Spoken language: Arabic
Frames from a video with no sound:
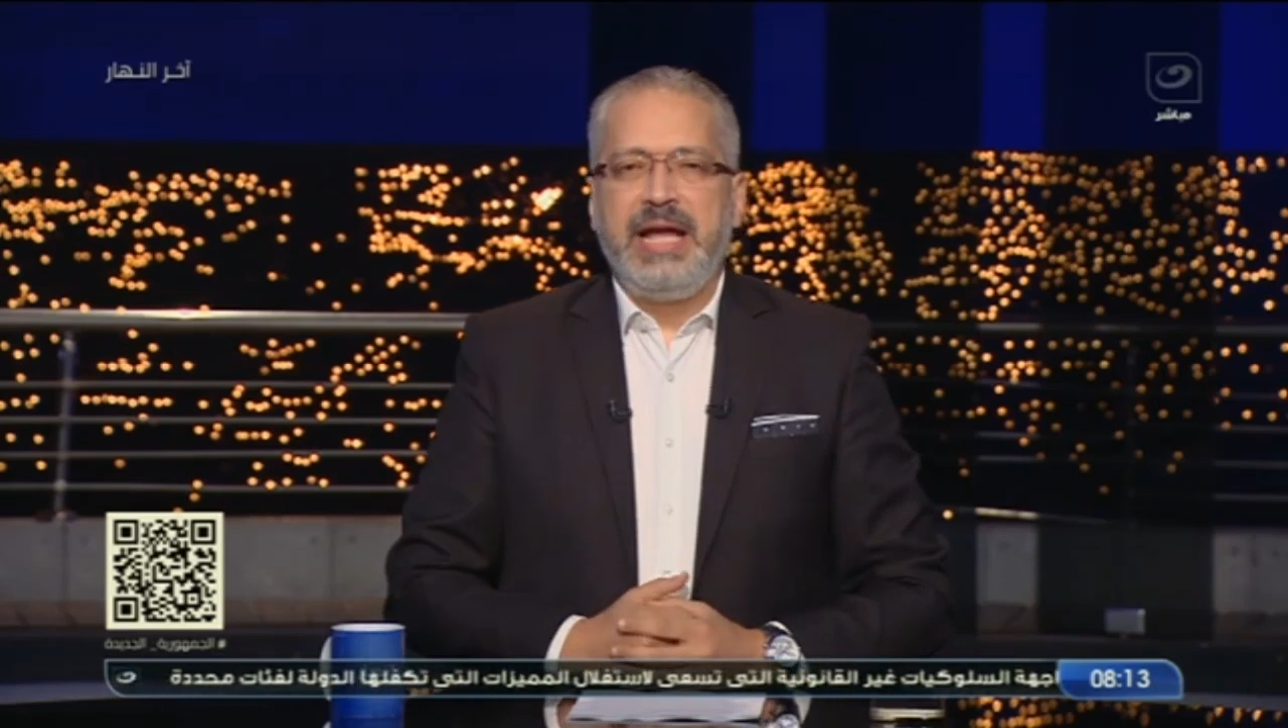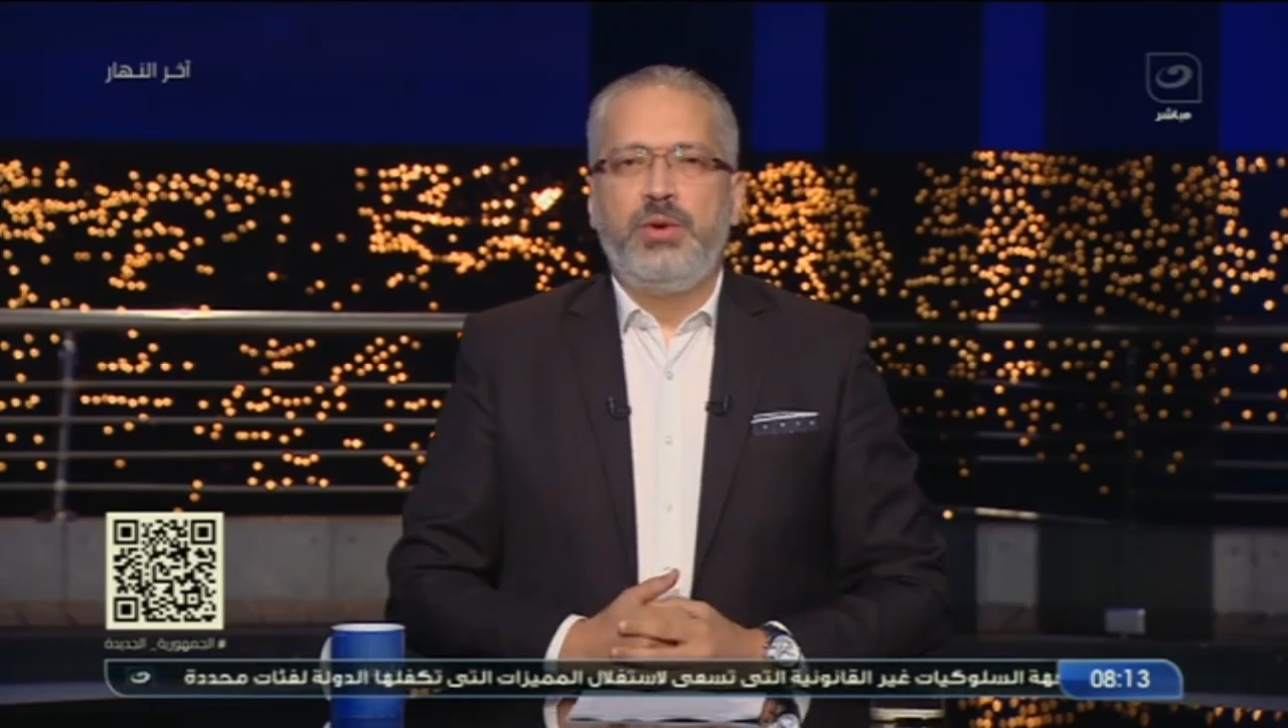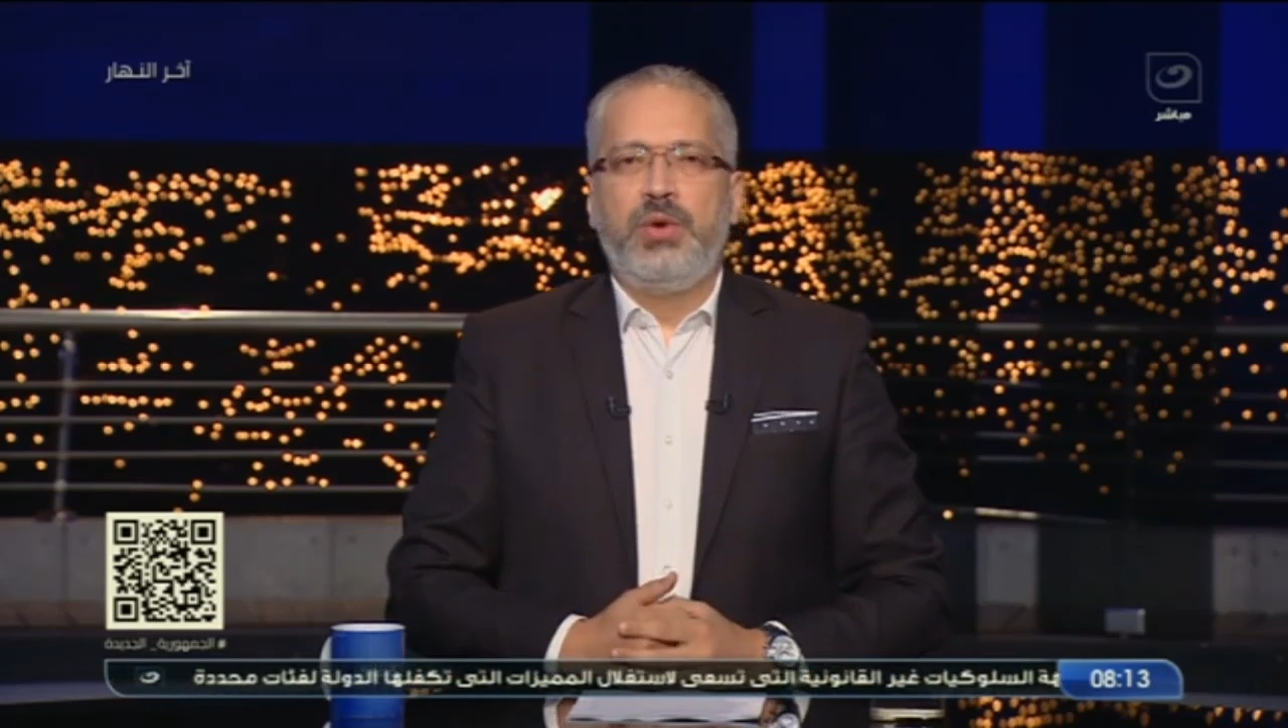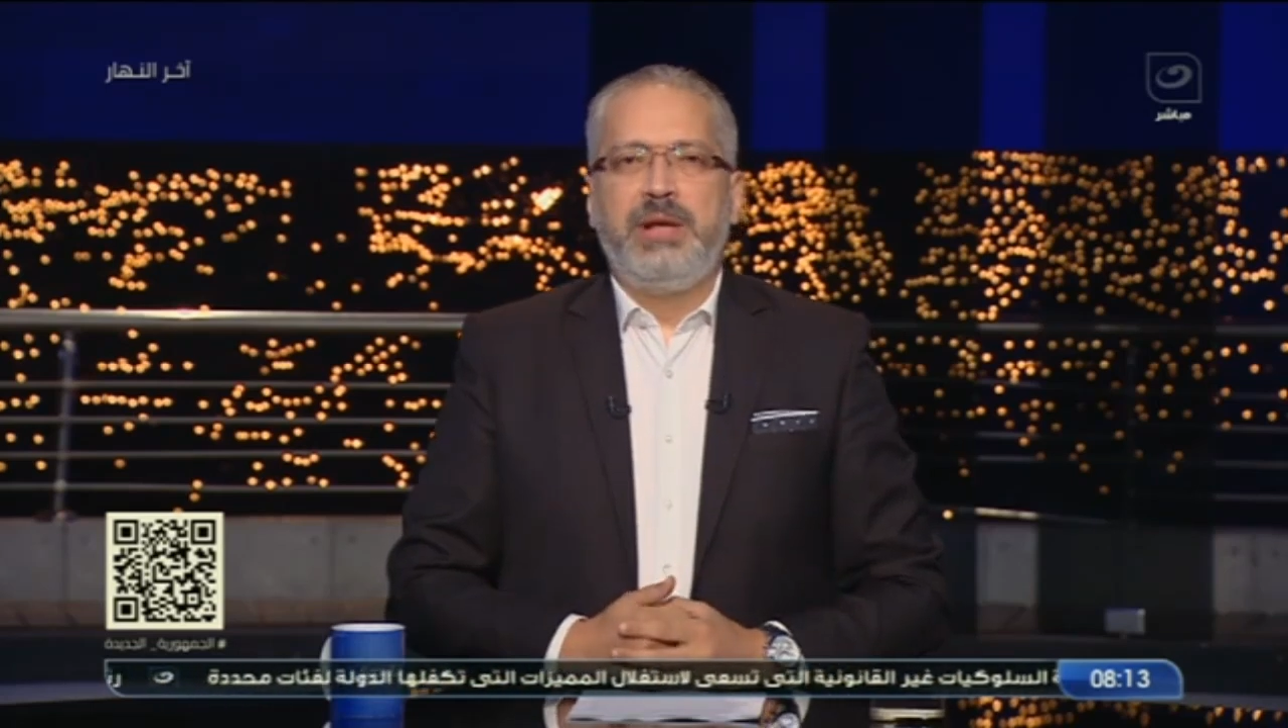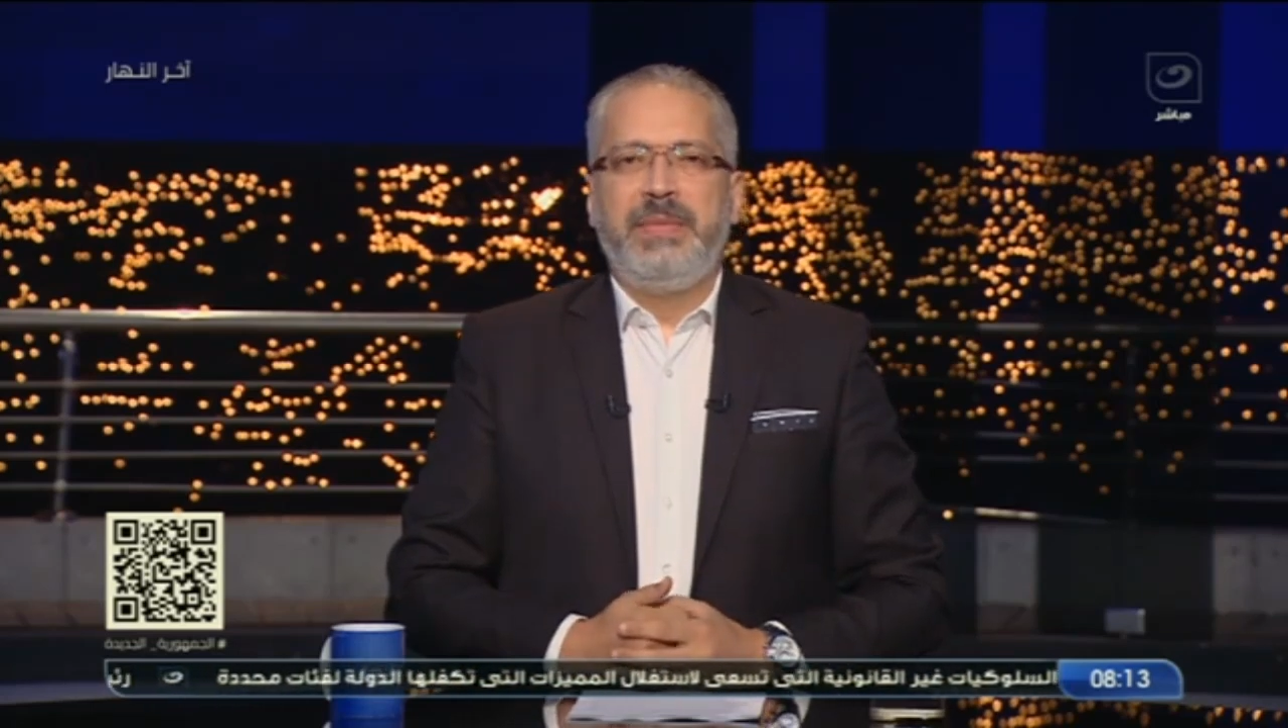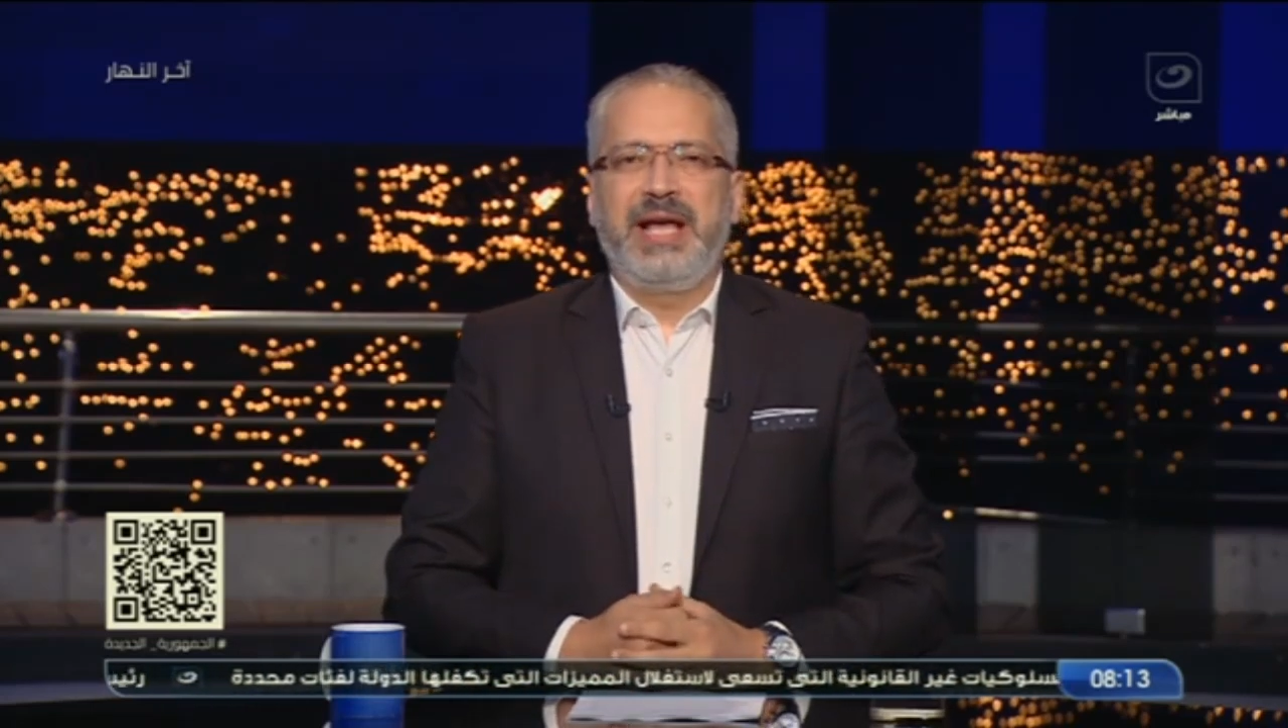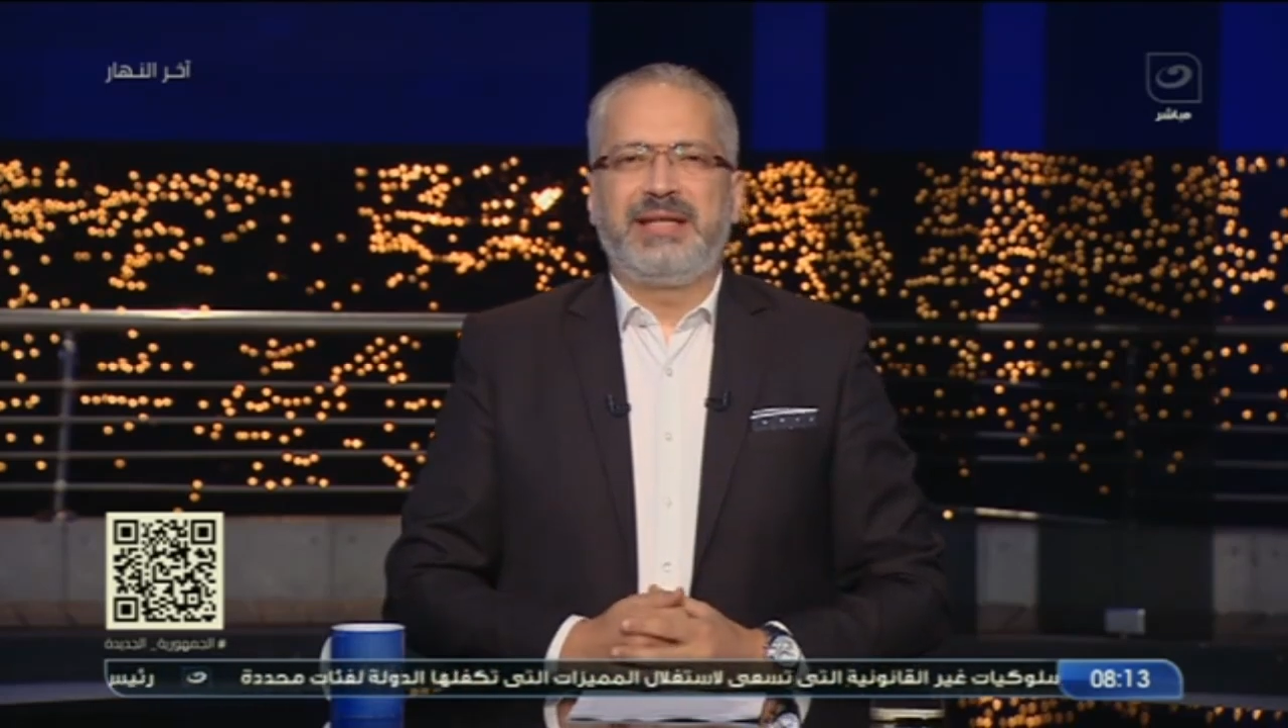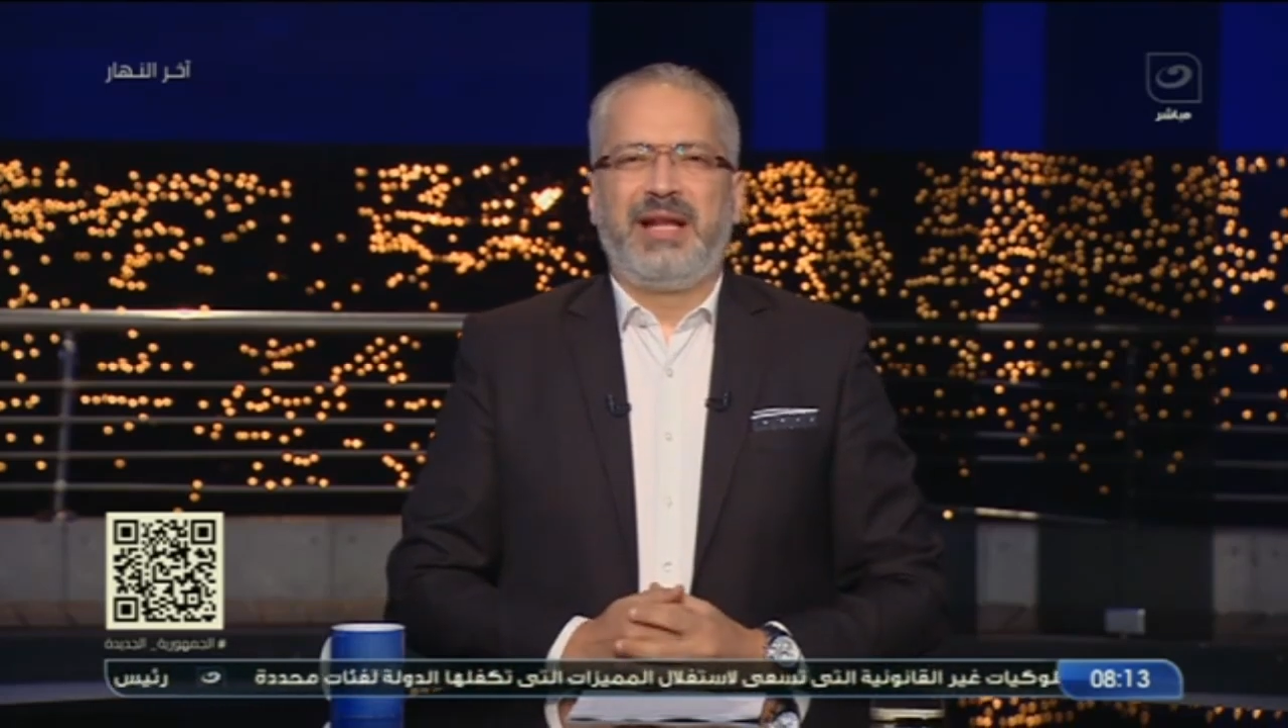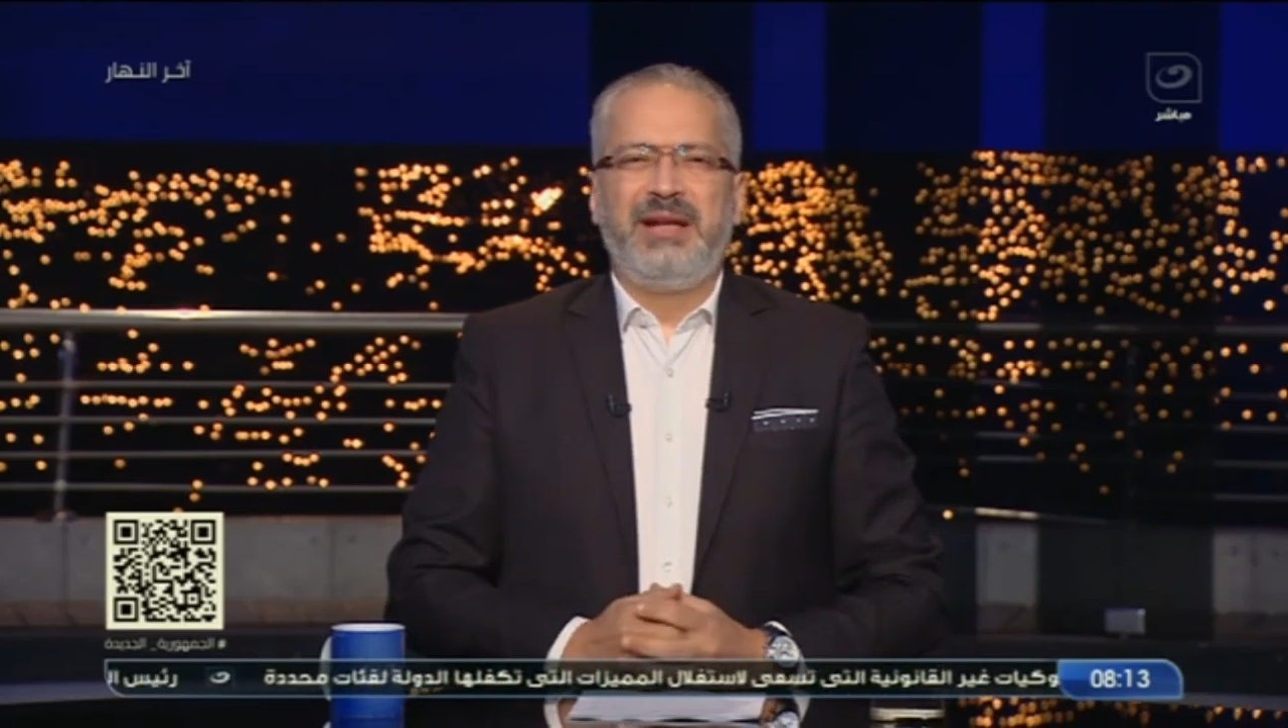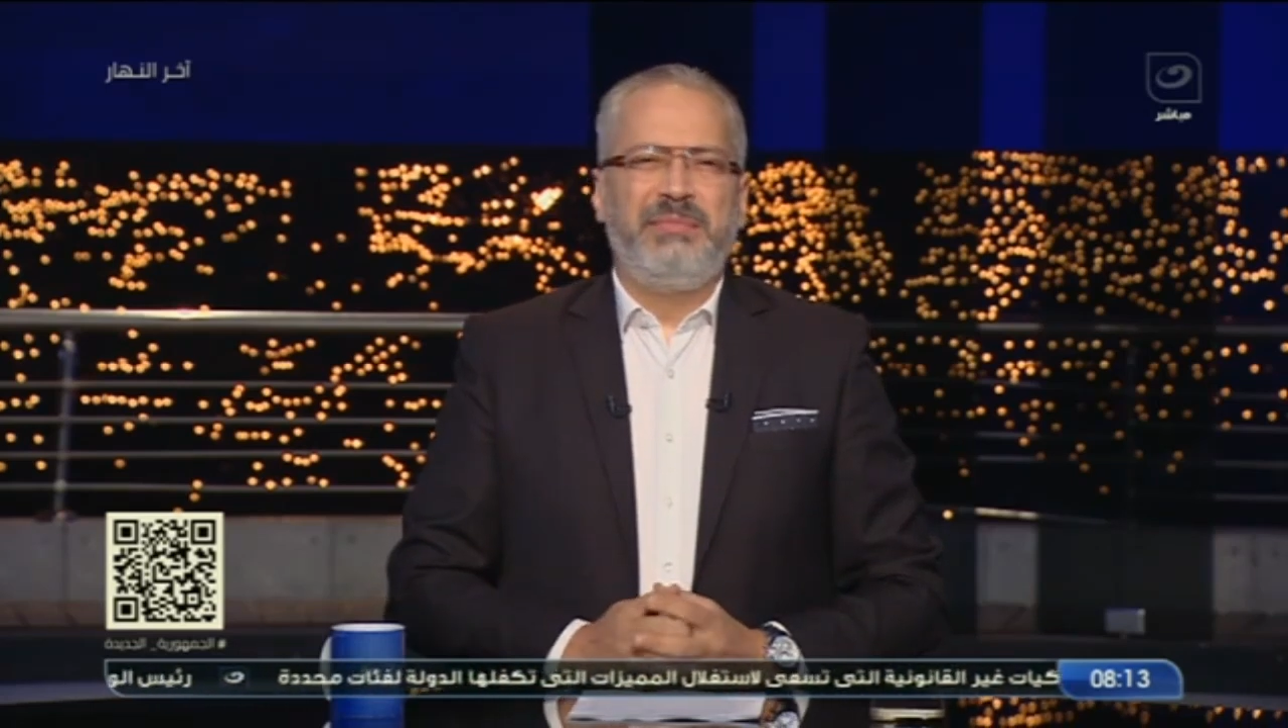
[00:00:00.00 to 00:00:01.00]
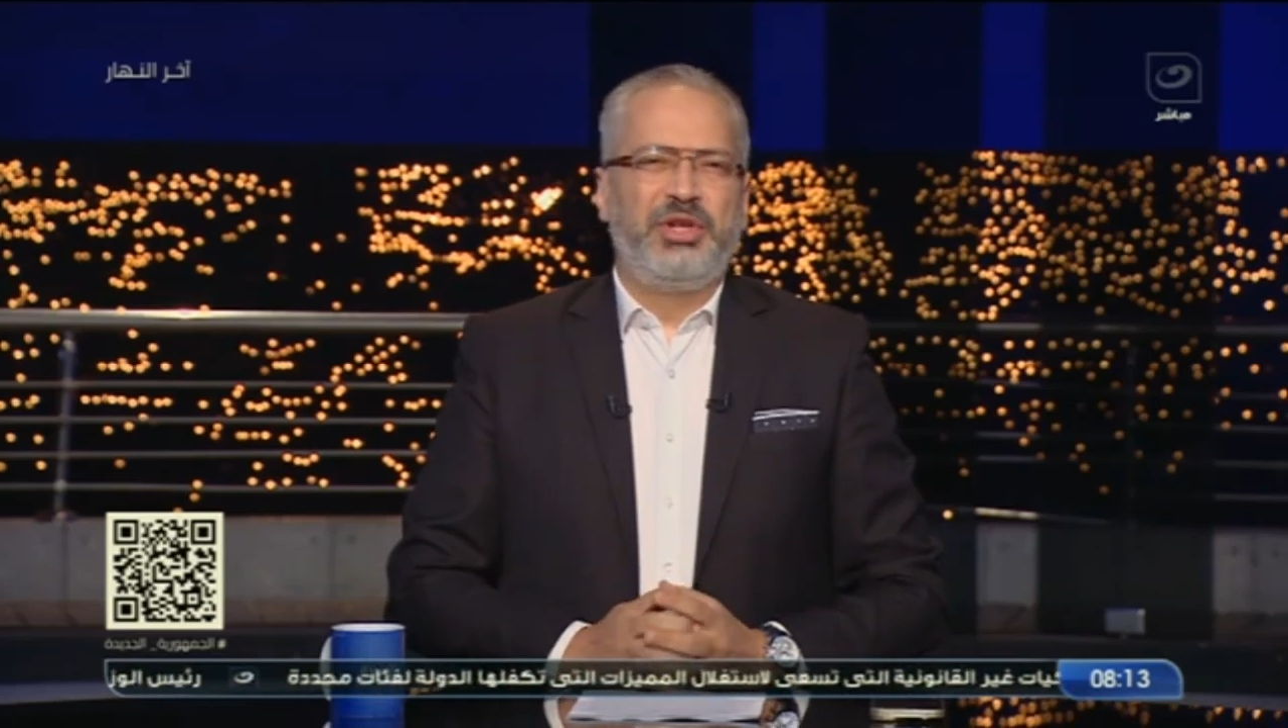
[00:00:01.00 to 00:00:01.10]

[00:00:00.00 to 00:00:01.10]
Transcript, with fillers: انه اللي بيحصل